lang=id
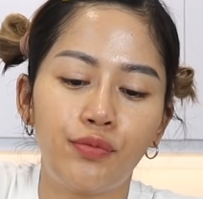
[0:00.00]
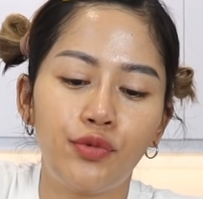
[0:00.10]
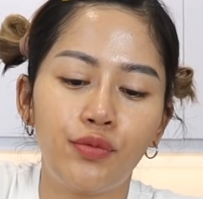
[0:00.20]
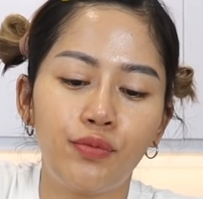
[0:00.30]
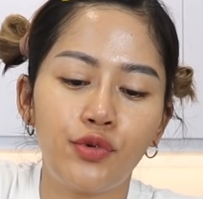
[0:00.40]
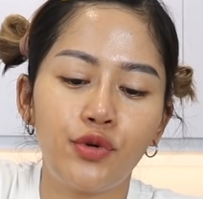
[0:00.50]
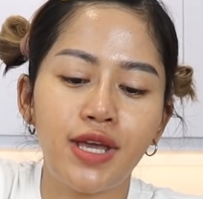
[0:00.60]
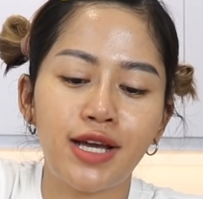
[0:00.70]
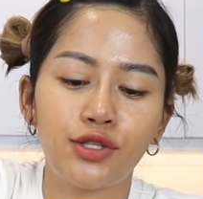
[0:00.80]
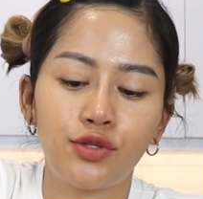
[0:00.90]
bumbu
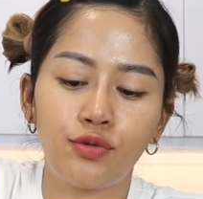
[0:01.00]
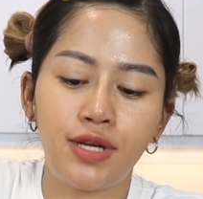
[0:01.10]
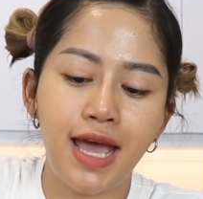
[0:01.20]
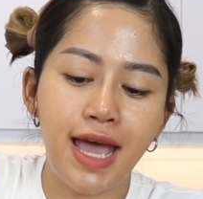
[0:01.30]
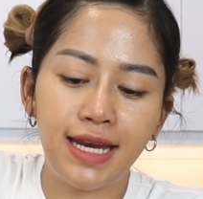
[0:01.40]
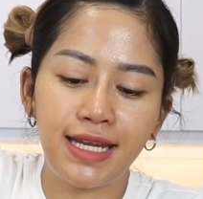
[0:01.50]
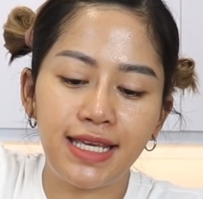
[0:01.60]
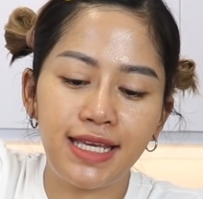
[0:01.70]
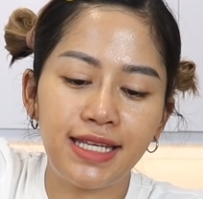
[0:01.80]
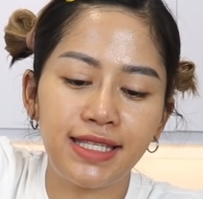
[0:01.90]
yang sudah
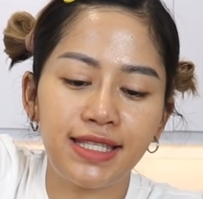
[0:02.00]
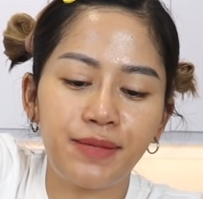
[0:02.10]
diiris